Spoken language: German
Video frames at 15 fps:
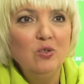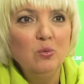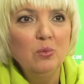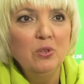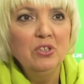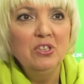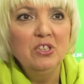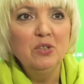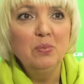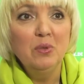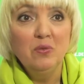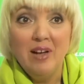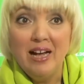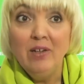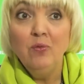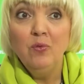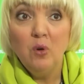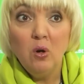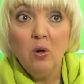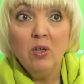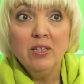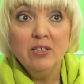du musst dich privat
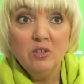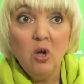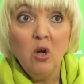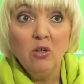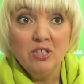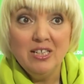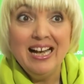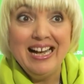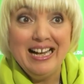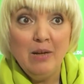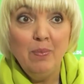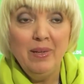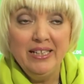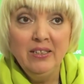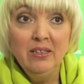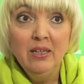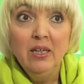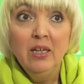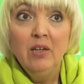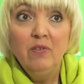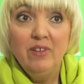vorgesorgt haben.